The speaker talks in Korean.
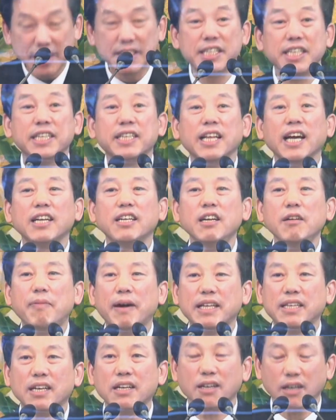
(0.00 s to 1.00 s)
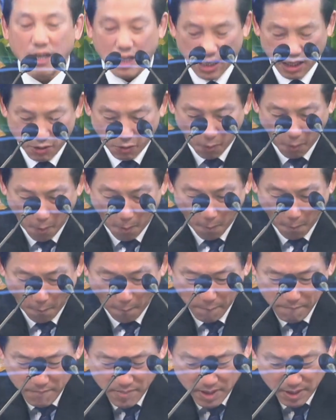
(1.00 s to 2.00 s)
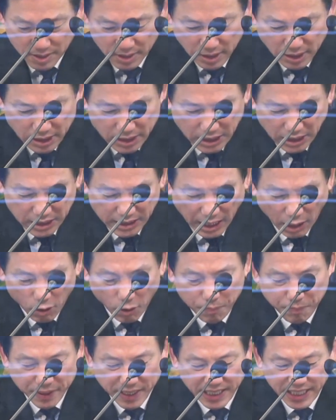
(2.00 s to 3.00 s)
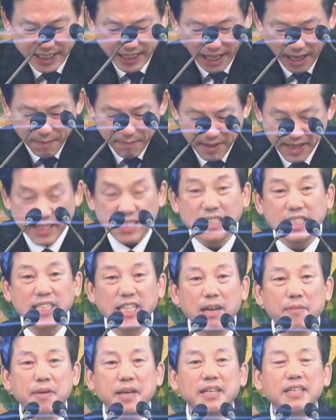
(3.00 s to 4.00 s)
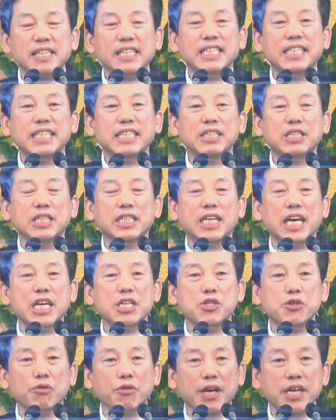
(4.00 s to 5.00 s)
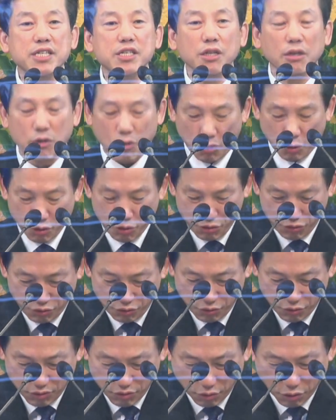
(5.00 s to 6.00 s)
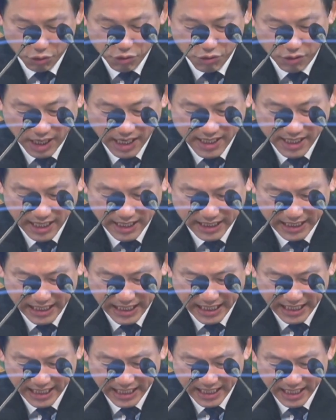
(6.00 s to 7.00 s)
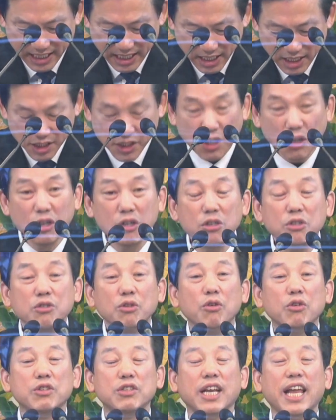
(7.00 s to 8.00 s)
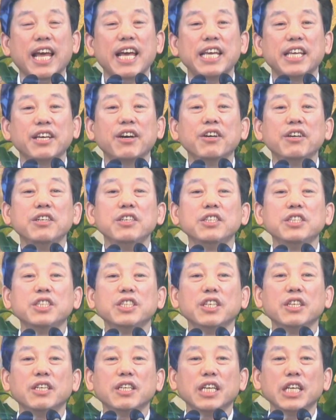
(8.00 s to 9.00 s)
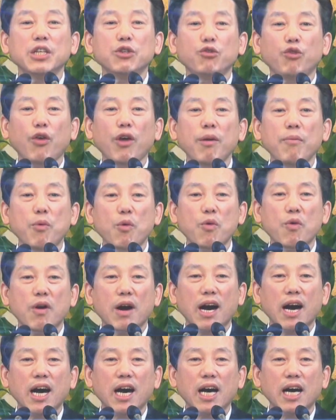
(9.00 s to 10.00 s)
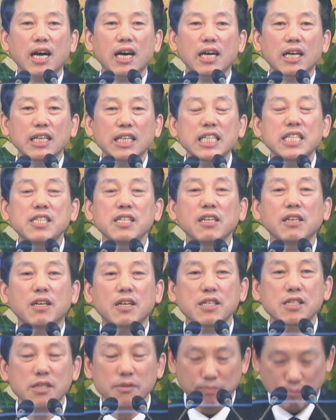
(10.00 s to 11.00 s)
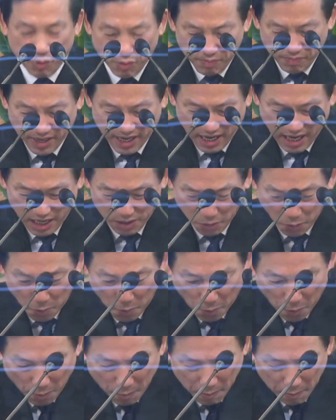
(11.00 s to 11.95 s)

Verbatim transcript: 지탄을 받을 것 같고, 그렇다고 비대면 예배를 계속해서 고주, 고수하자니 성도들의 영적인 퇴보가 있을 것은 분명하고,